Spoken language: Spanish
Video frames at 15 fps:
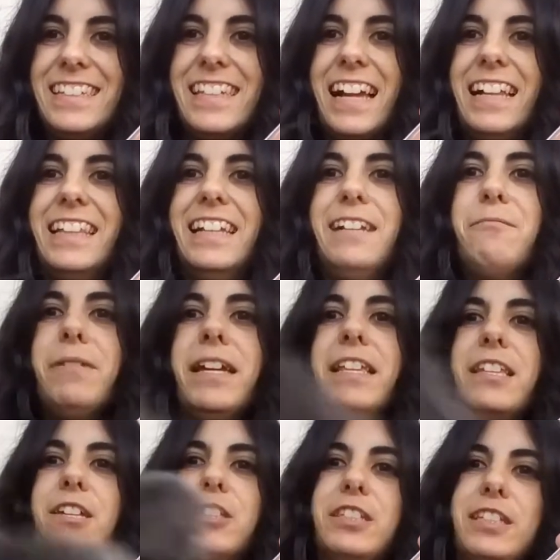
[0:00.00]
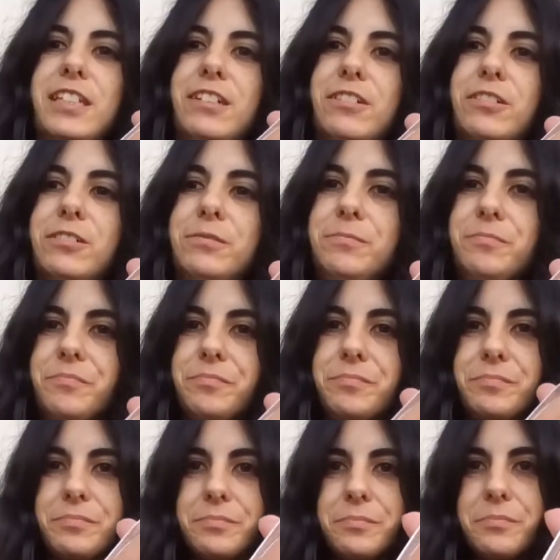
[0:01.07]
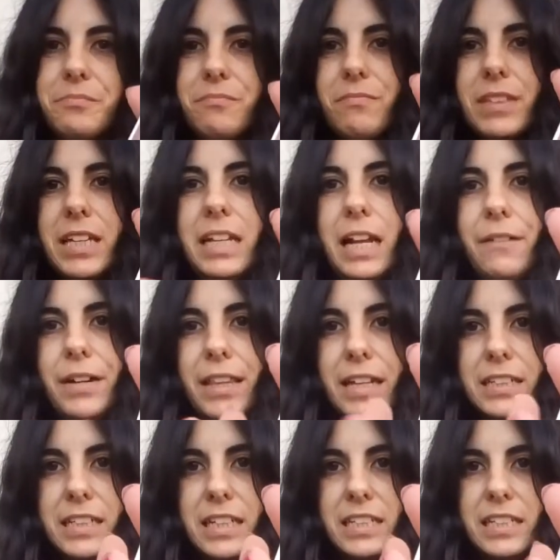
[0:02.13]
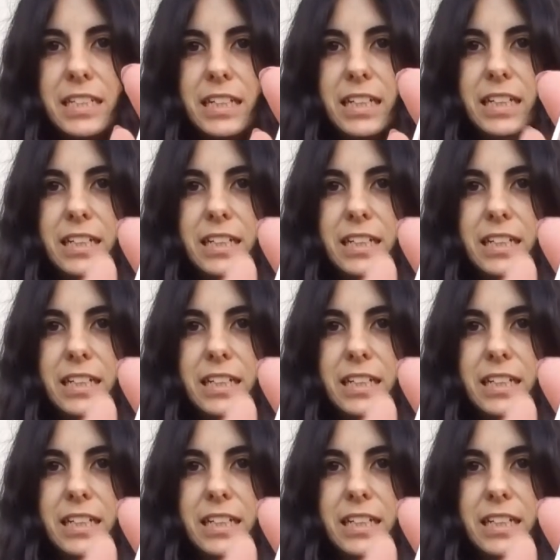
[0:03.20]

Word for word: Sal del medio, chico. La verdad es que sí,